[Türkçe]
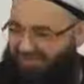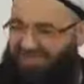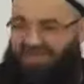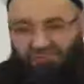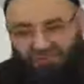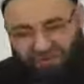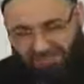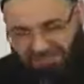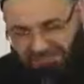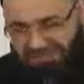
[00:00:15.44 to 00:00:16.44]
Girin sen.
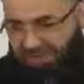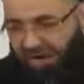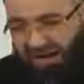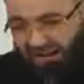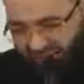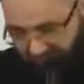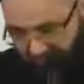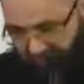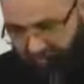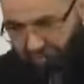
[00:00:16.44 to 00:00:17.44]
Bunu
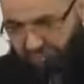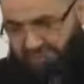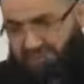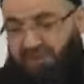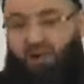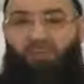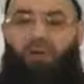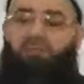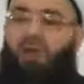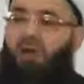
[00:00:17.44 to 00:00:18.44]
anlayamaz. Ya kes
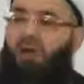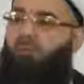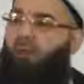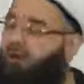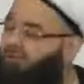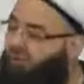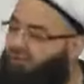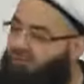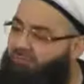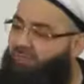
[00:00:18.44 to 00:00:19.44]
şunu. Kes.
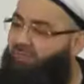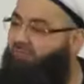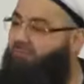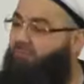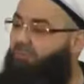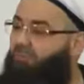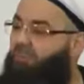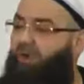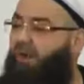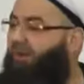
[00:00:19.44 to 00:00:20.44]
Bu
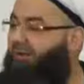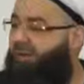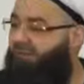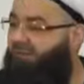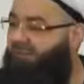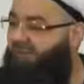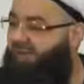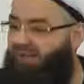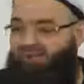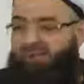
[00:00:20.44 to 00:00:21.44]
iştir ya.
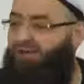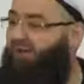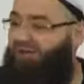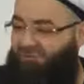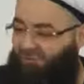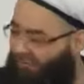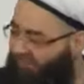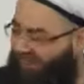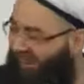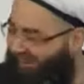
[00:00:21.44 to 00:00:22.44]
Yetişmeyecek. mi bak.
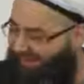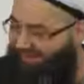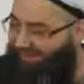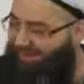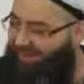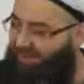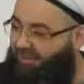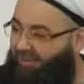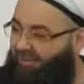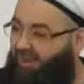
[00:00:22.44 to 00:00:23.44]
Evet. Bu tırnak
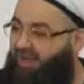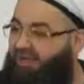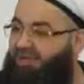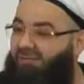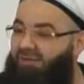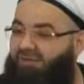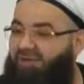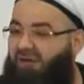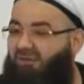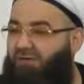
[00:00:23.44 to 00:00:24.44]
etle dengeledik. Bunu böyle
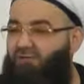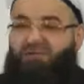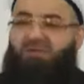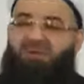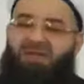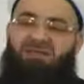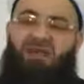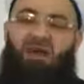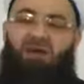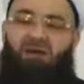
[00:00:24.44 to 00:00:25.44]
yaptığın zaman eti getim
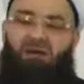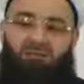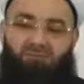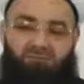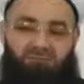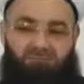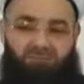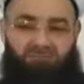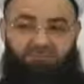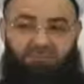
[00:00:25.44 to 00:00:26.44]
sıkıntı o.
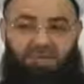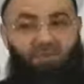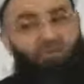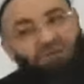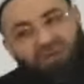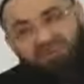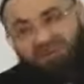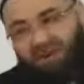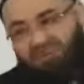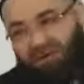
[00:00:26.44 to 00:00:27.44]
Bak elinden
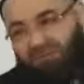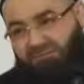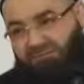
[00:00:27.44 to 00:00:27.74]
dengeledik.